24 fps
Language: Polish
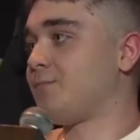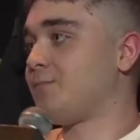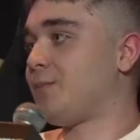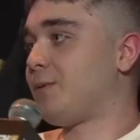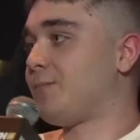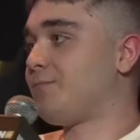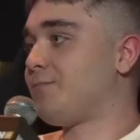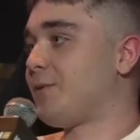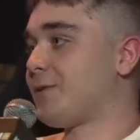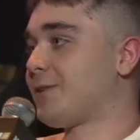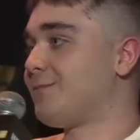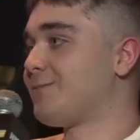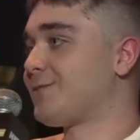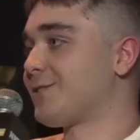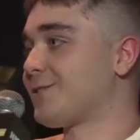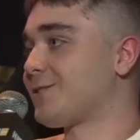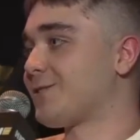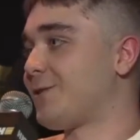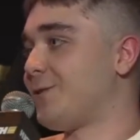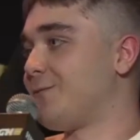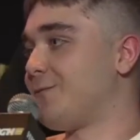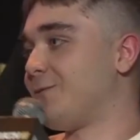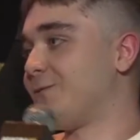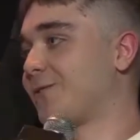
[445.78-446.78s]
Po, po, tym, co
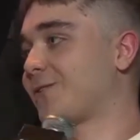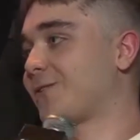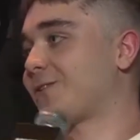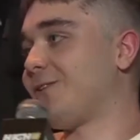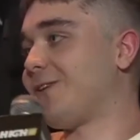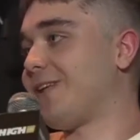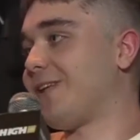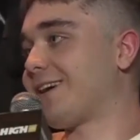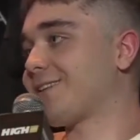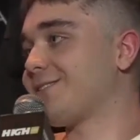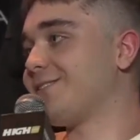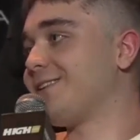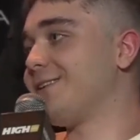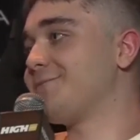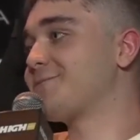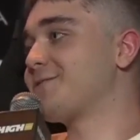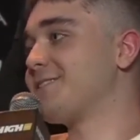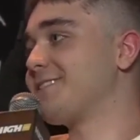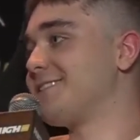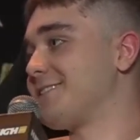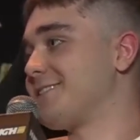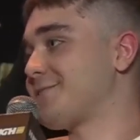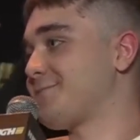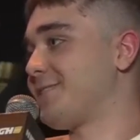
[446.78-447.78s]
zrobił, no cholak, no nie
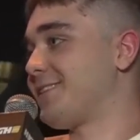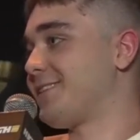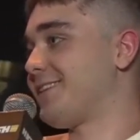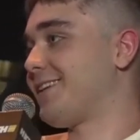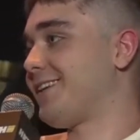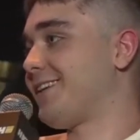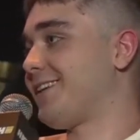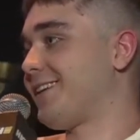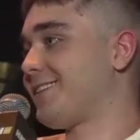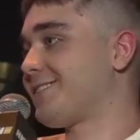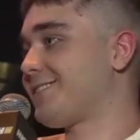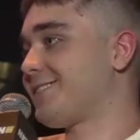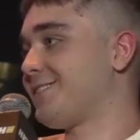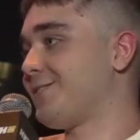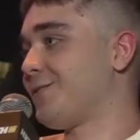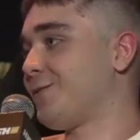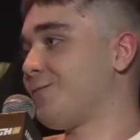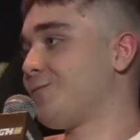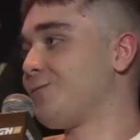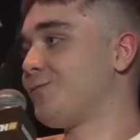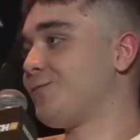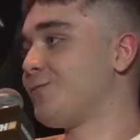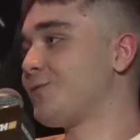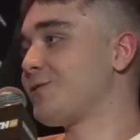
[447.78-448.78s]
przyznasz mi teraz racji,
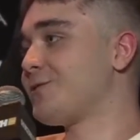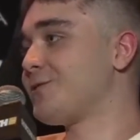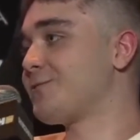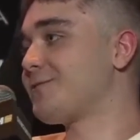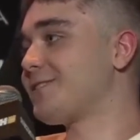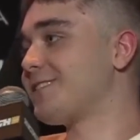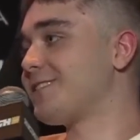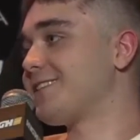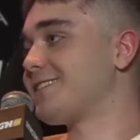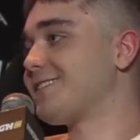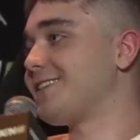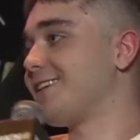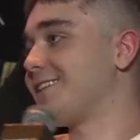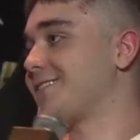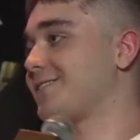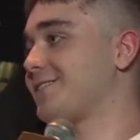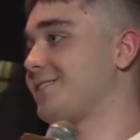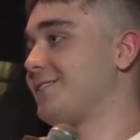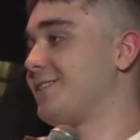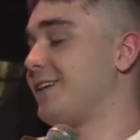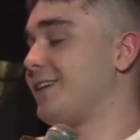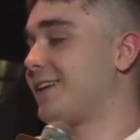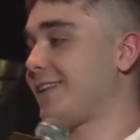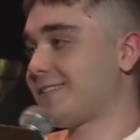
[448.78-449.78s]
no musisz przyznać
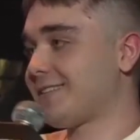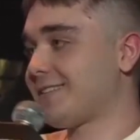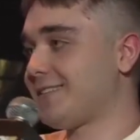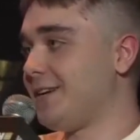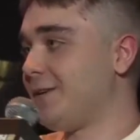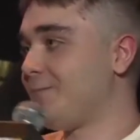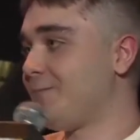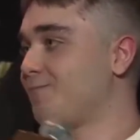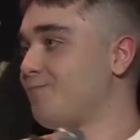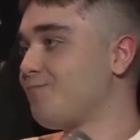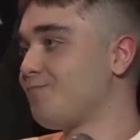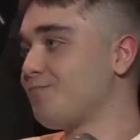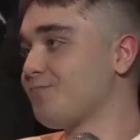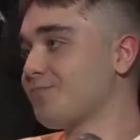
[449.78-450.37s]
rację.